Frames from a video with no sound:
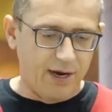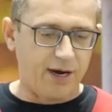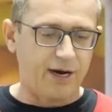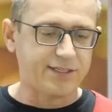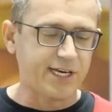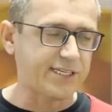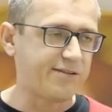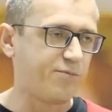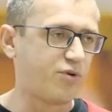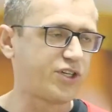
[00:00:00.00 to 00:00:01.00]
о «А,
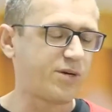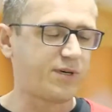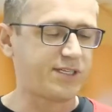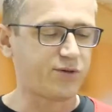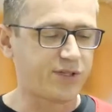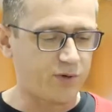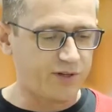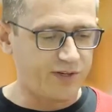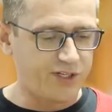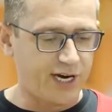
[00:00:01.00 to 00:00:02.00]
Царстве Божьем, Иисус ему
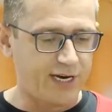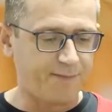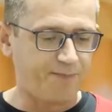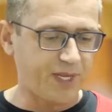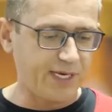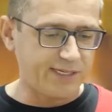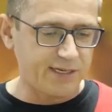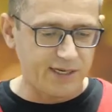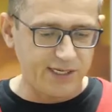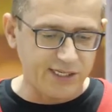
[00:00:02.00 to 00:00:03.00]
отвечает,
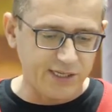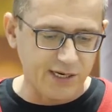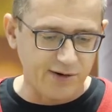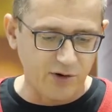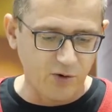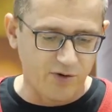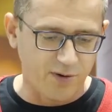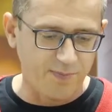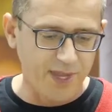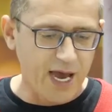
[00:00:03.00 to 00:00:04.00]
«Истинно, истинно говорю
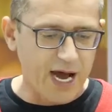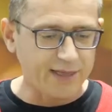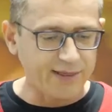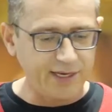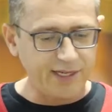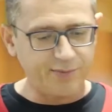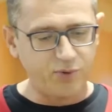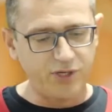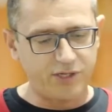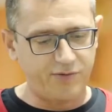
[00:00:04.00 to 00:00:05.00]
вам, отныне
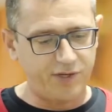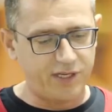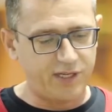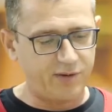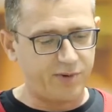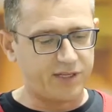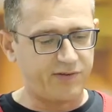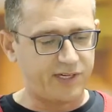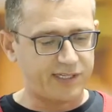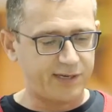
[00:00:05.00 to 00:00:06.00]
будете видеть небо
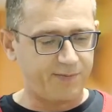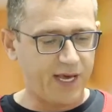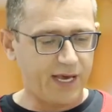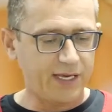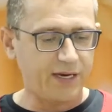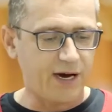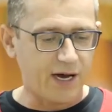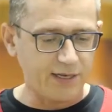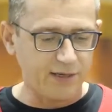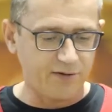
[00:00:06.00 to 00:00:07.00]
отверстым и
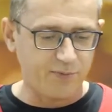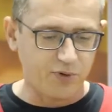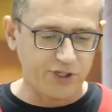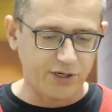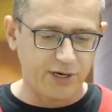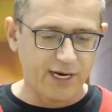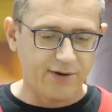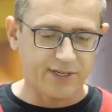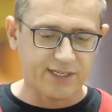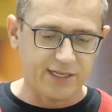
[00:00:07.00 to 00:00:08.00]
ангелов Божьих,
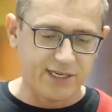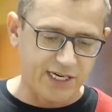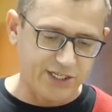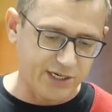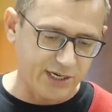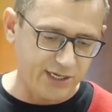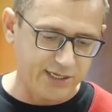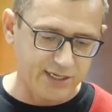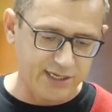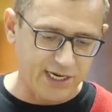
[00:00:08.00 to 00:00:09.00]
восходящих и
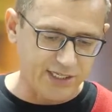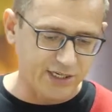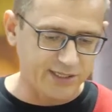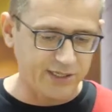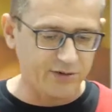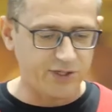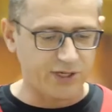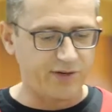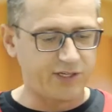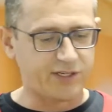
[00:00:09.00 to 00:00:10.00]
нисходящих к Сыну
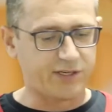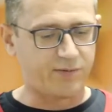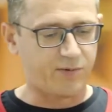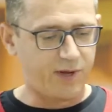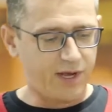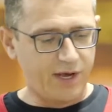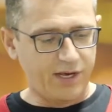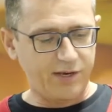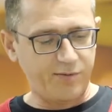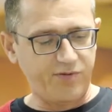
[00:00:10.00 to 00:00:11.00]
Человеческому».
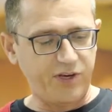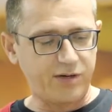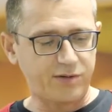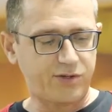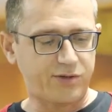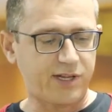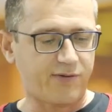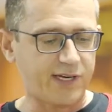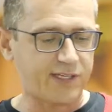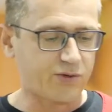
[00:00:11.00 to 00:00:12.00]
И мы видим, что
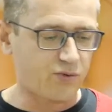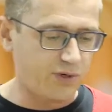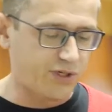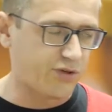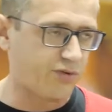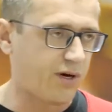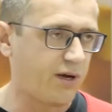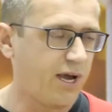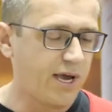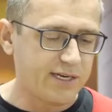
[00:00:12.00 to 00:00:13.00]
слова Иису,
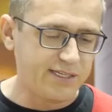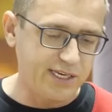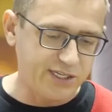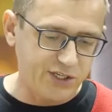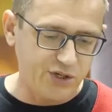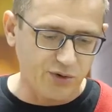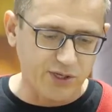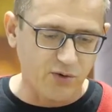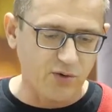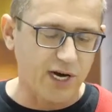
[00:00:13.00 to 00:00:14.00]
Ишуа здесь
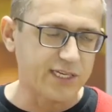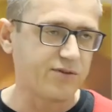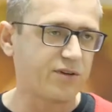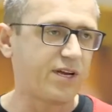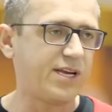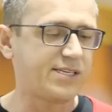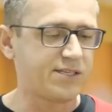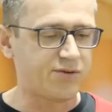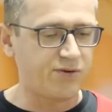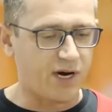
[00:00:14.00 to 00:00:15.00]
четко указывают на
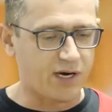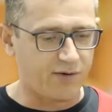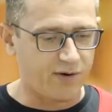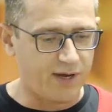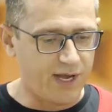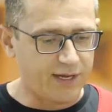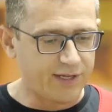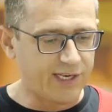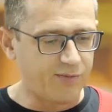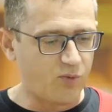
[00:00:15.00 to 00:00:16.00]
лестницу Иакова.
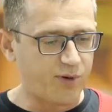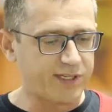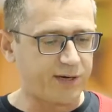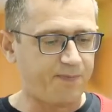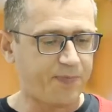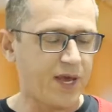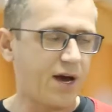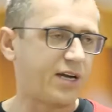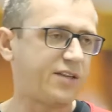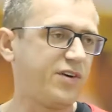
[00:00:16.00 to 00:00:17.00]
Таким образом,
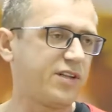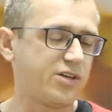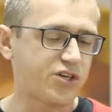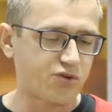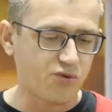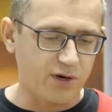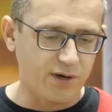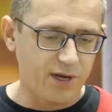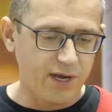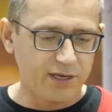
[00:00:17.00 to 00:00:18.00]
ответ
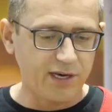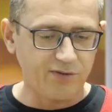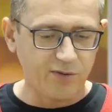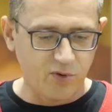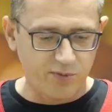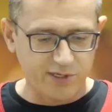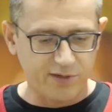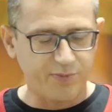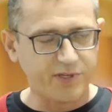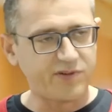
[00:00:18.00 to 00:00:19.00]
Иешуа явным
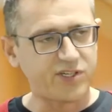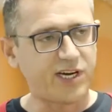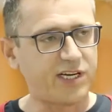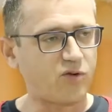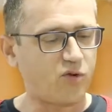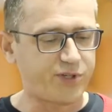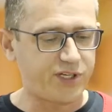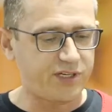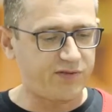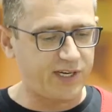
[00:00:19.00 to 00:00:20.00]
образом подтверждает
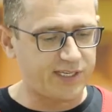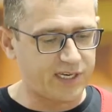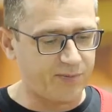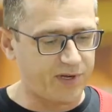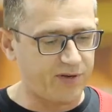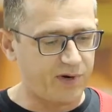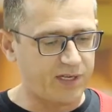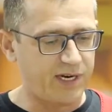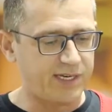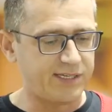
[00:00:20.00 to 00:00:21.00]
общее еврейское
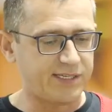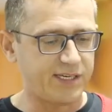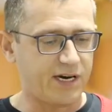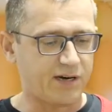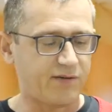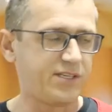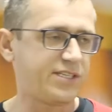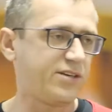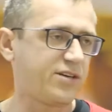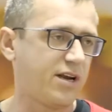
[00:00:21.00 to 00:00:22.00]
понимание лестницы Якова.
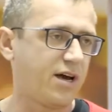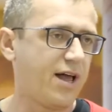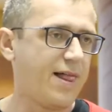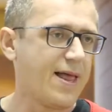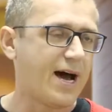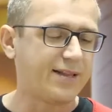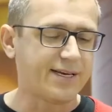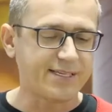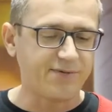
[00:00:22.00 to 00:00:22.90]
Действительно, она